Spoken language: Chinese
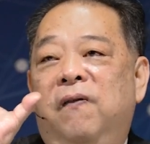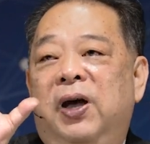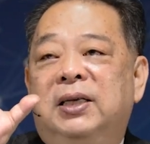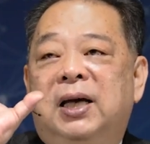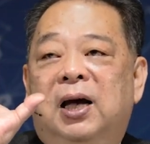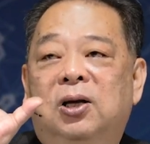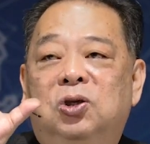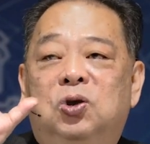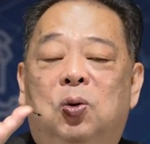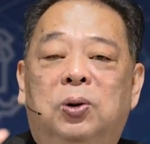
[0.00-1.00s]
非常
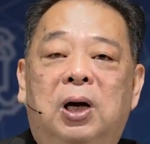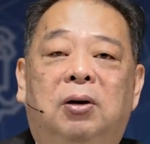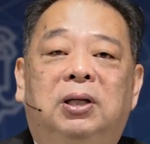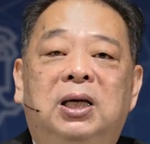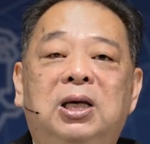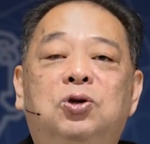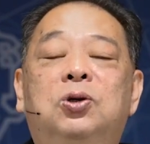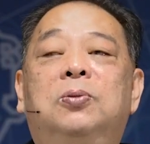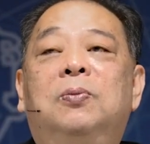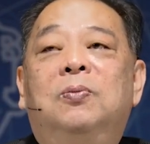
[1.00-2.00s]
重要的依
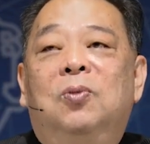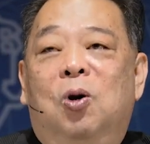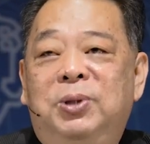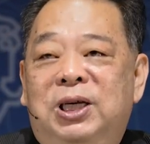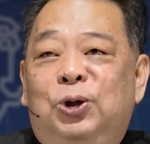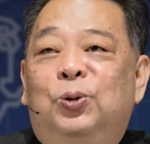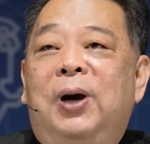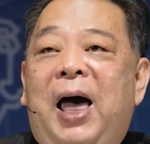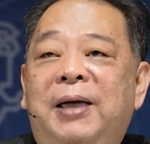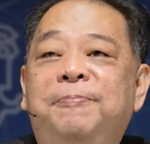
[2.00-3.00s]
据。我们一起
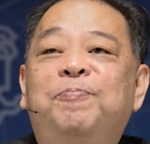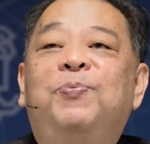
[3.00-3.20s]
读来。